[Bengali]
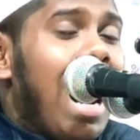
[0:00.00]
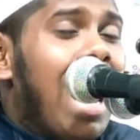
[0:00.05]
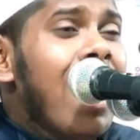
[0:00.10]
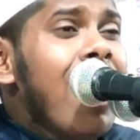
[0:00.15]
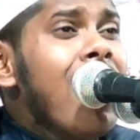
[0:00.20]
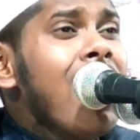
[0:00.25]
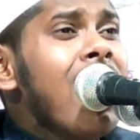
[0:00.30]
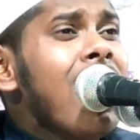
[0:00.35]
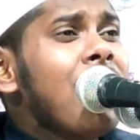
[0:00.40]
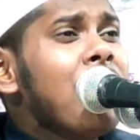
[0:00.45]

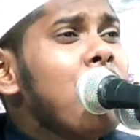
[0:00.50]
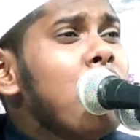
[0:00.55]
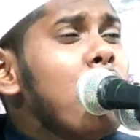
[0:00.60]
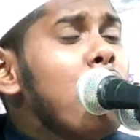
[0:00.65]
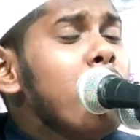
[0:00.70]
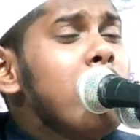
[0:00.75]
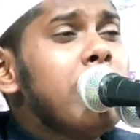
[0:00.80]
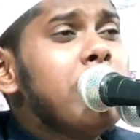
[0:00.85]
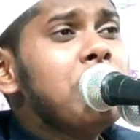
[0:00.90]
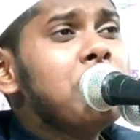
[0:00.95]
আল্লাহর
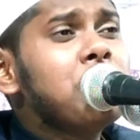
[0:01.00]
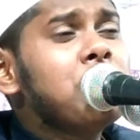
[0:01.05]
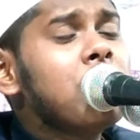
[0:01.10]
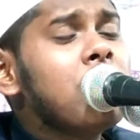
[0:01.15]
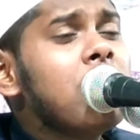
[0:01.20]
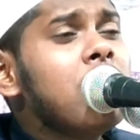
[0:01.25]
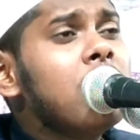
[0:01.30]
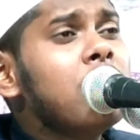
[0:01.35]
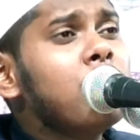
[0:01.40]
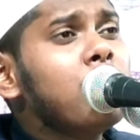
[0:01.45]
নবী বিশ্ব
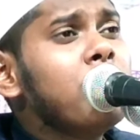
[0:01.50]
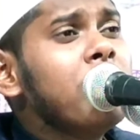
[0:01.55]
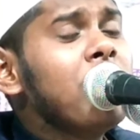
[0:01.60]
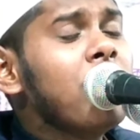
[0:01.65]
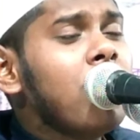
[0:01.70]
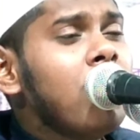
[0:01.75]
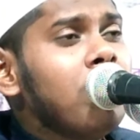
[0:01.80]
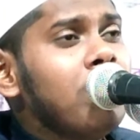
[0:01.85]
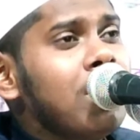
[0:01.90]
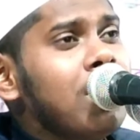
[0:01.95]
নবী
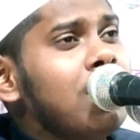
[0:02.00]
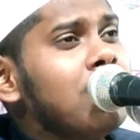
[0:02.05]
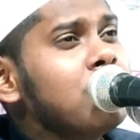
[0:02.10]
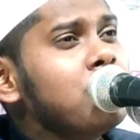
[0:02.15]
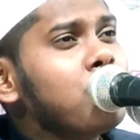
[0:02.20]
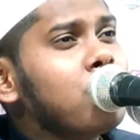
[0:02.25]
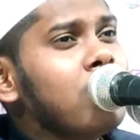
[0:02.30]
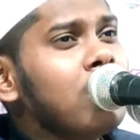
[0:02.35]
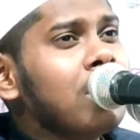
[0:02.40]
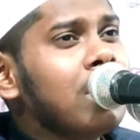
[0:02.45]

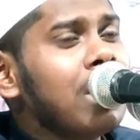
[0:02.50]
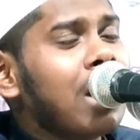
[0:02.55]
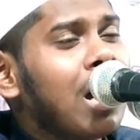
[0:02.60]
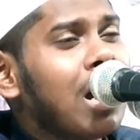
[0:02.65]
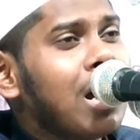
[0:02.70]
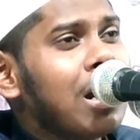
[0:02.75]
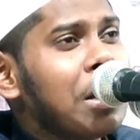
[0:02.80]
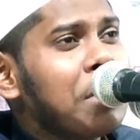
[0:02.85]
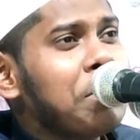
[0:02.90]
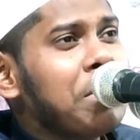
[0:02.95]
রহমাতুল্লিল
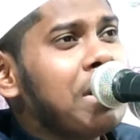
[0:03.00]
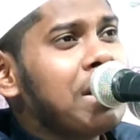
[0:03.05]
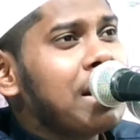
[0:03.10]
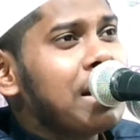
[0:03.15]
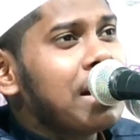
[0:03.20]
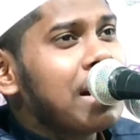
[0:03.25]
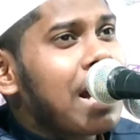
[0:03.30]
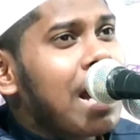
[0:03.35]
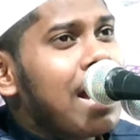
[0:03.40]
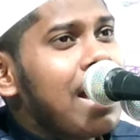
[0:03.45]

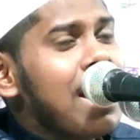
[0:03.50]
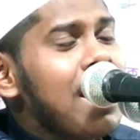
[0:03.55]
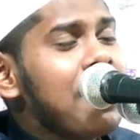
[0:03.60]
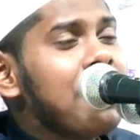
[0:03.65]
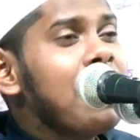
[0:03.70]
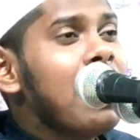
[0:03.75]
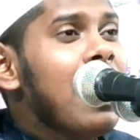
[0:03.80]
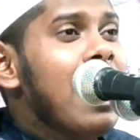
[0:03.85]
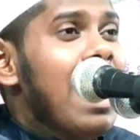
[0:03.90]
আলমিনের গায়ের